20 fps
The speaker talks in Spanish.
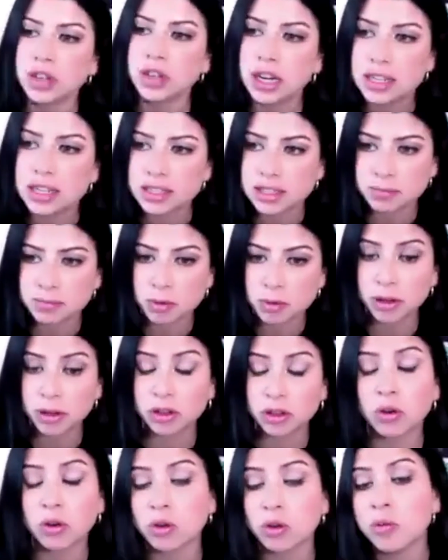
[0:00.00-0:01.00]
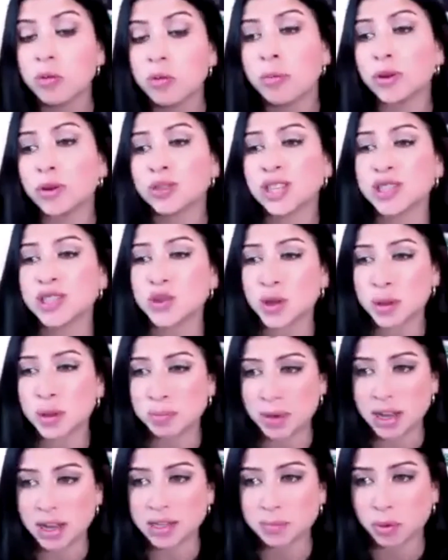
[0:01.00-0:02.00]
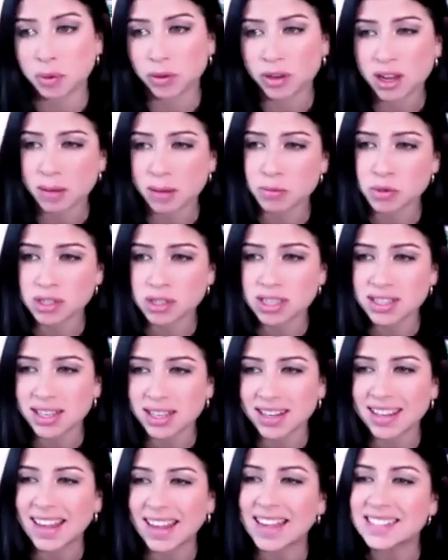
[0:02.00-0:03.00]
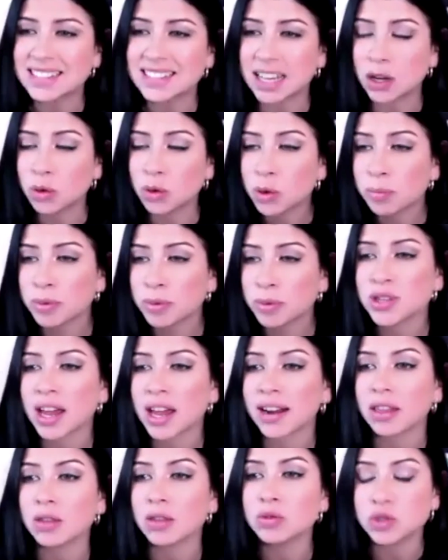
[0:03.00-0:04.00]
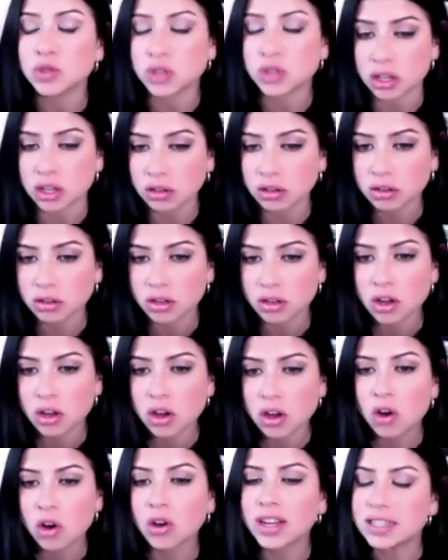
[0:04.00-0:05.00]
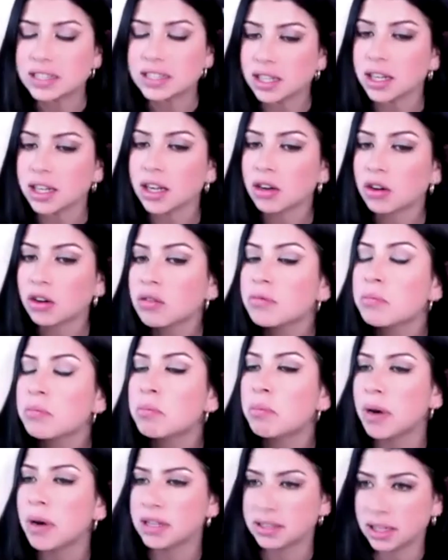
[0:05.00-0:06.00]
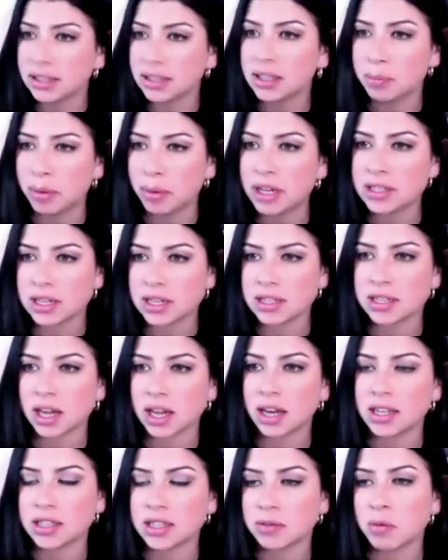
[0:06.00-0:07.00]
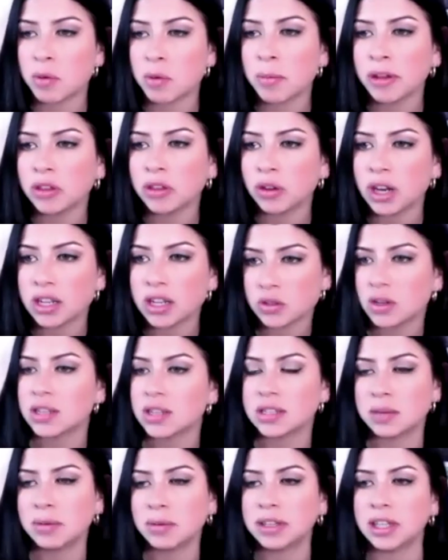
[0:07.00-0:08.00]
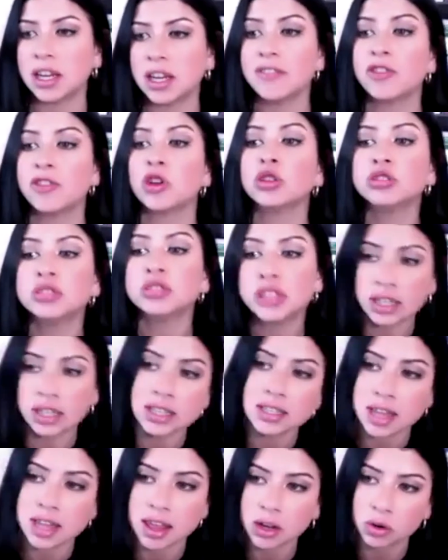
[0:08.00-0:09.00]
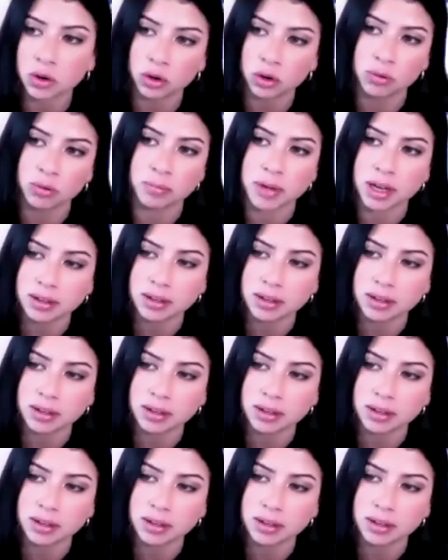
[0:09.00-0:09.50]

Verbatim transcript: en este momento con un proceso de paz, ¿podríamos decir que este grupo se ha reducido o que sigue con bastante presencia en este momento en la zona selvática y fronteriza de Colombia?